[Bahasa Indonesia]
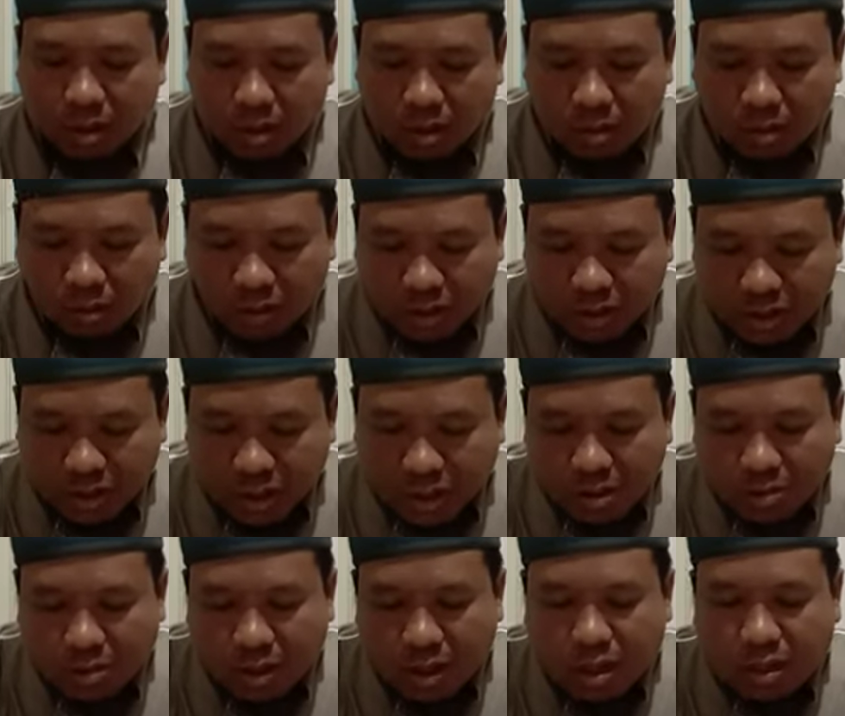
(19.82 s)
wa
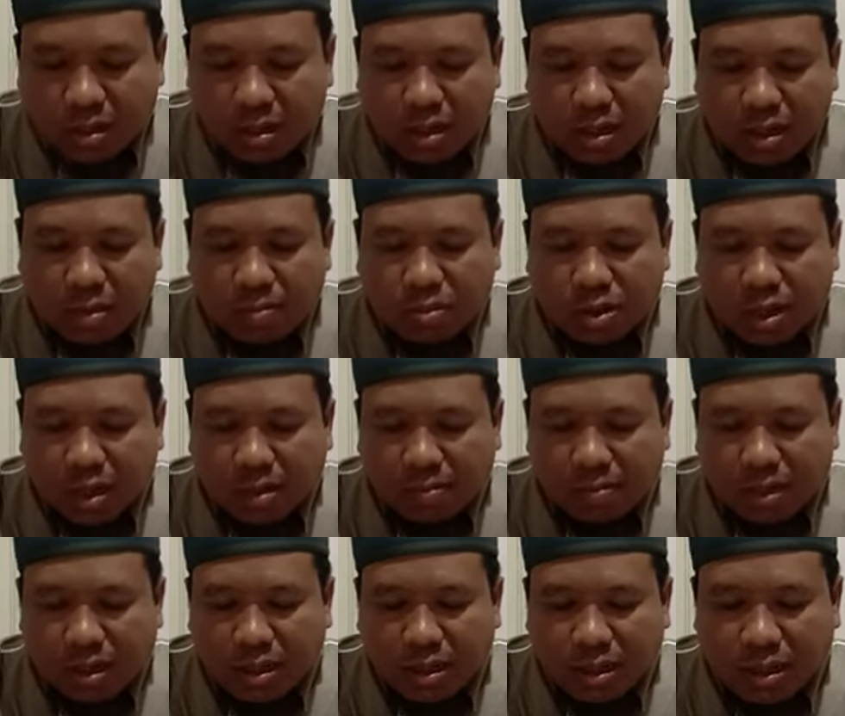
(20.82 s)
ashhadu anna
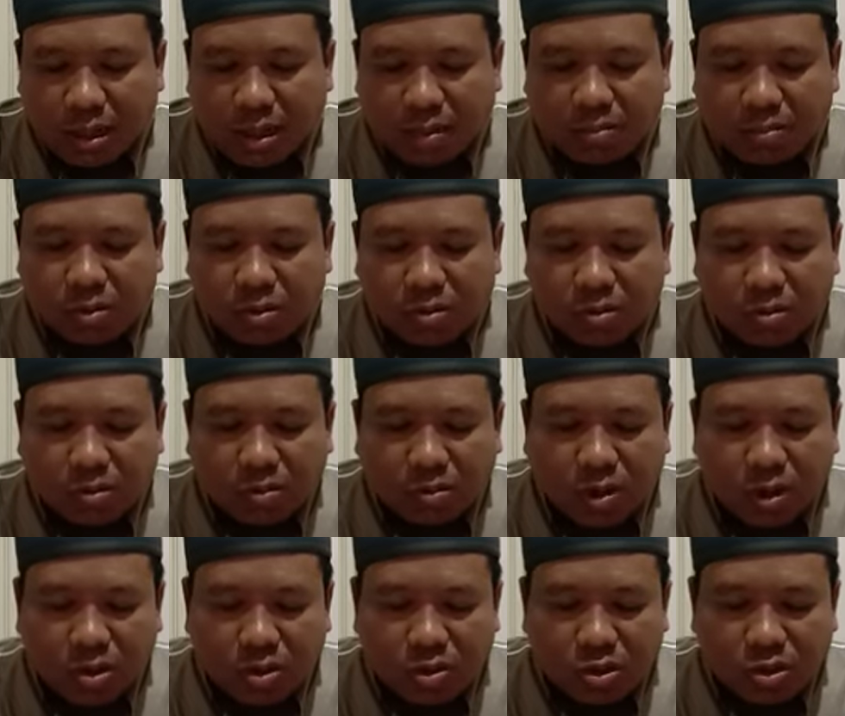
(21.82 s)
Muhammadan abduhu
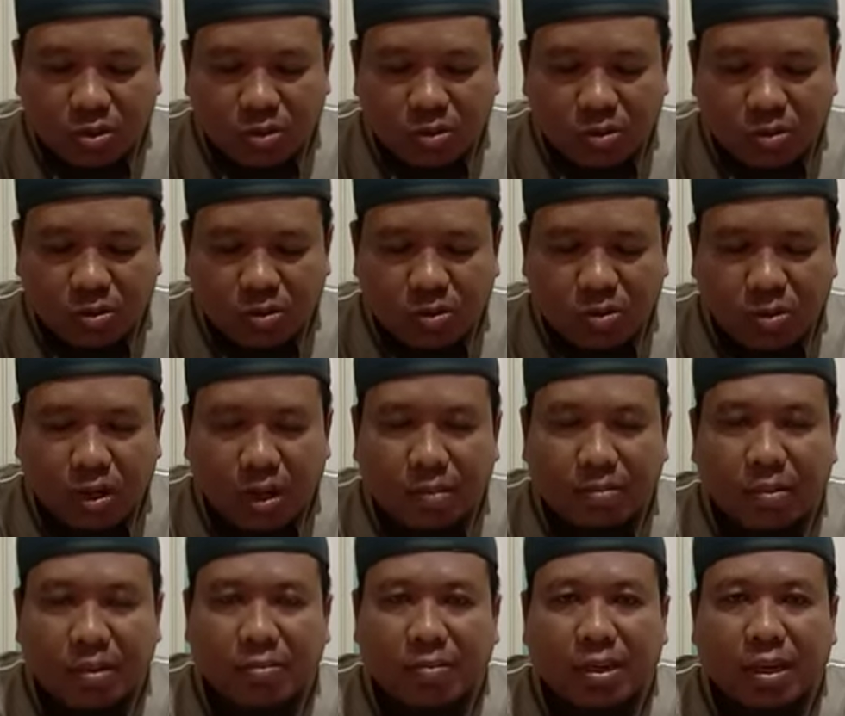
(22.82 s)
wa rasuluhu
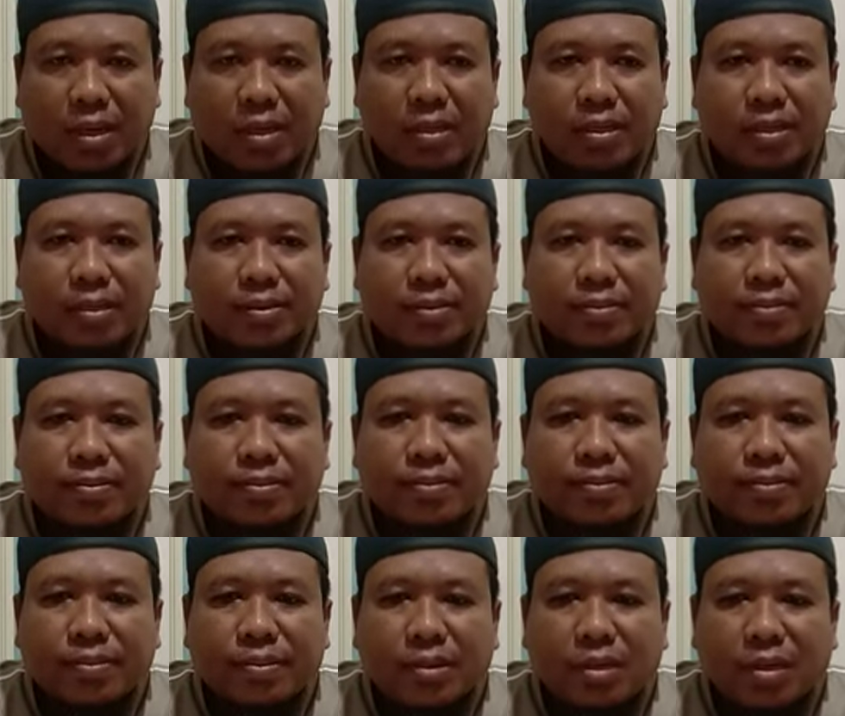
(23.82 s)
amma ba'd.
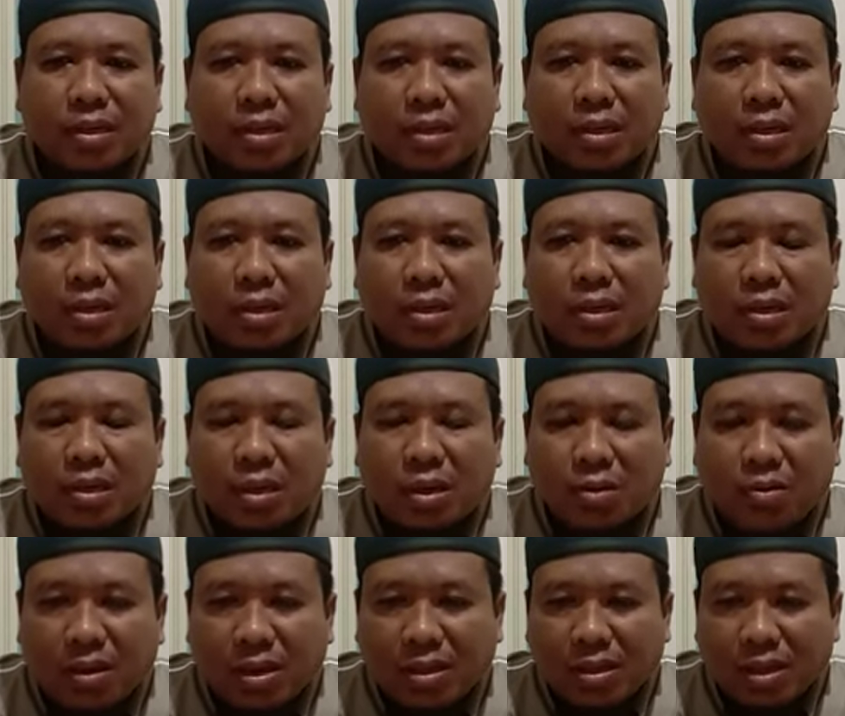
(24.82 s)

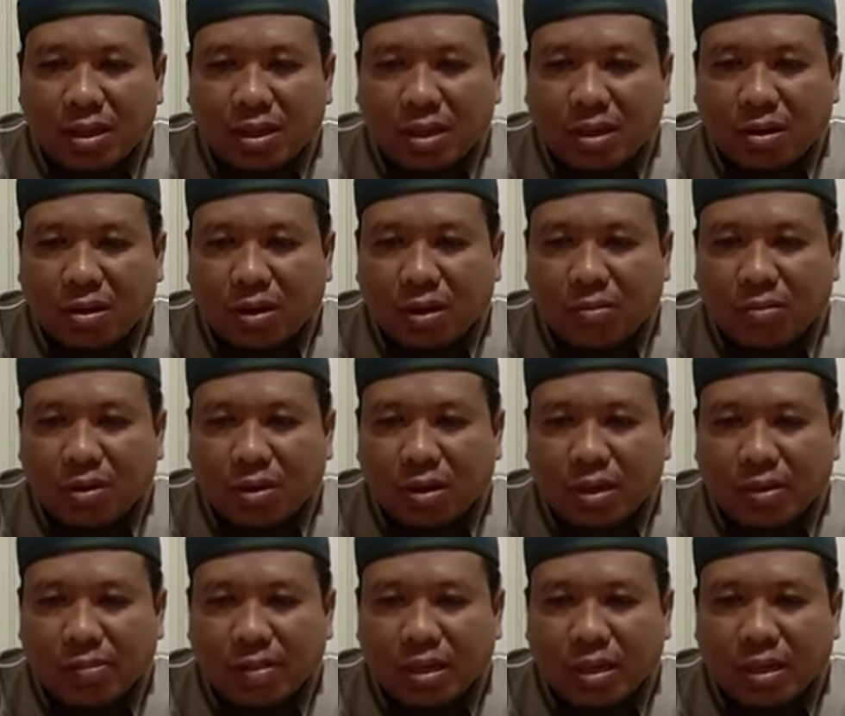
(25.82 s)
Ikhwatal kiram
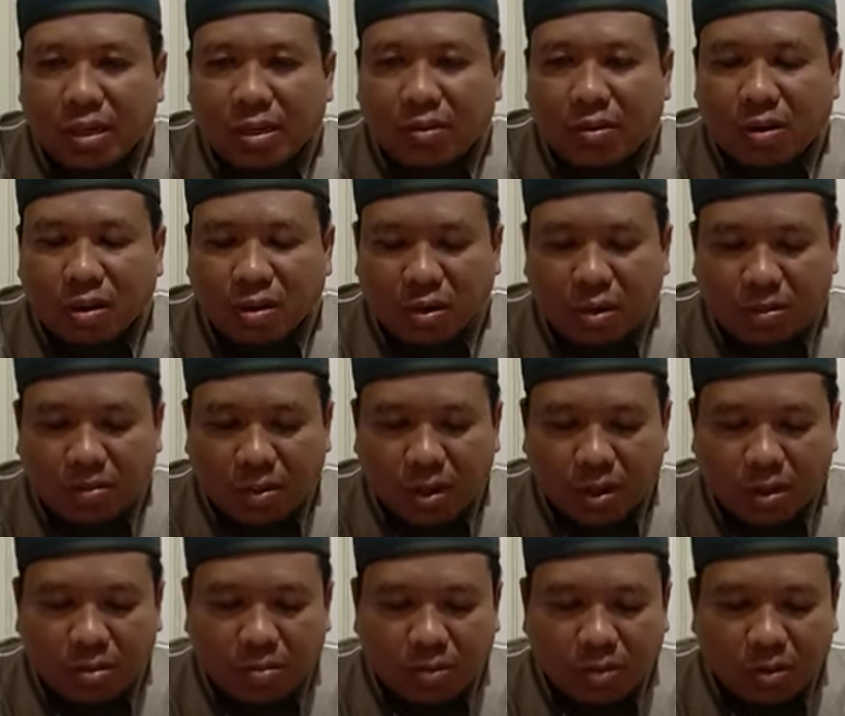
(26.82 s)
rahimani wa
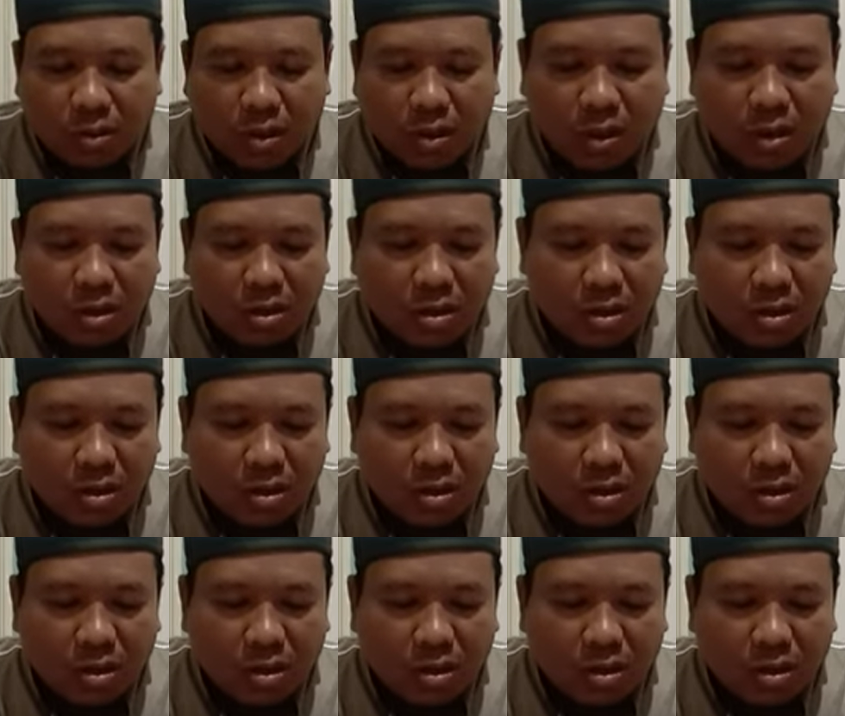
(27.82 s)
rahimakumullah.